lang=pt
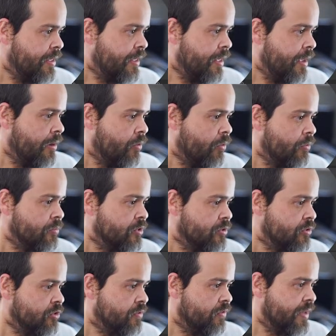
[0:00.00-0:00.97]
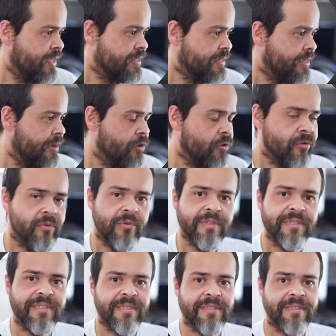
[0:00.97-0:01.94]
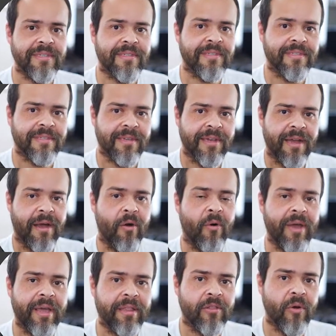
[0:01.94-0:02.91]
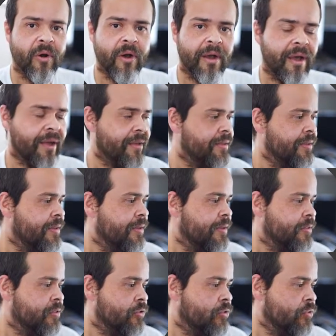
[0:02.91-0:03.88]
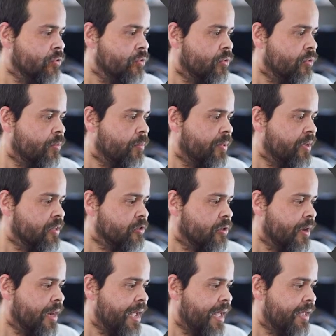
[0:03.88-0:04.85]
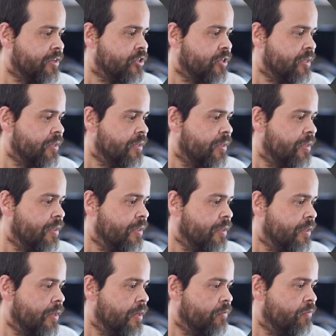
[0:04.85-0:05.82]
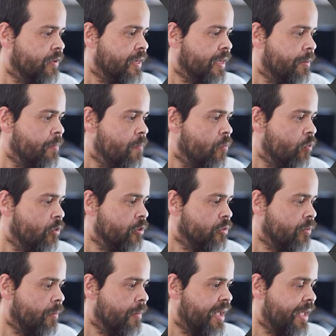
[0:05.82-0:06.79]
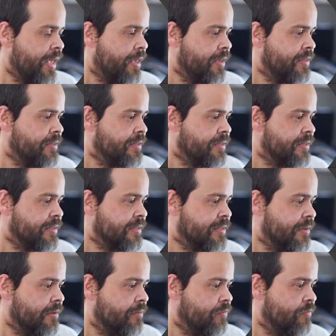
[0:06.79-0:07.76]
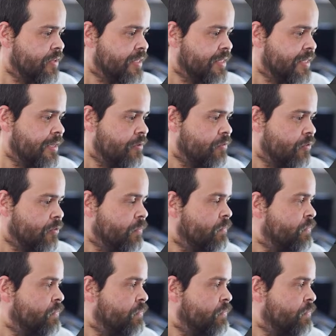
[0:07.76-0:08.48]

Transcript: É como se eu tivesse luzes ao redor do personagem e ele fica muito mais visível.